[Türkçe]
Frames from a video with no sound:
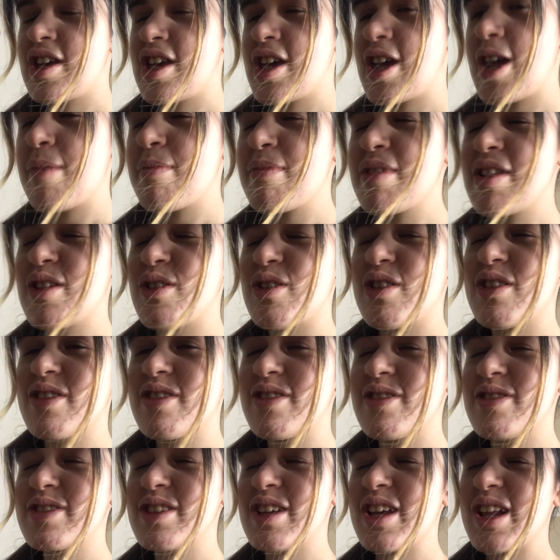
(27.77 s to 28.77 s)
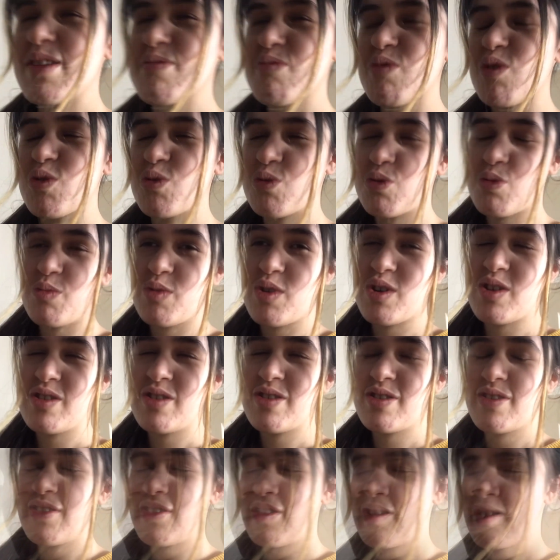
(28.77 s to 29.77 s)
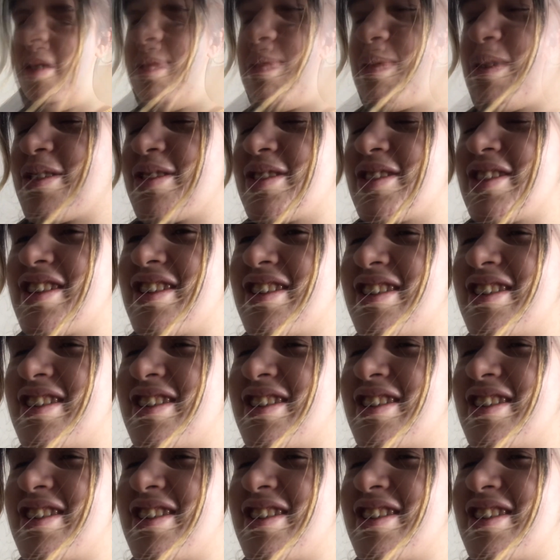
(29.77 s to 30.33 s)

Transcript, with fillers: Emin değilim oldu mu? Kapandı.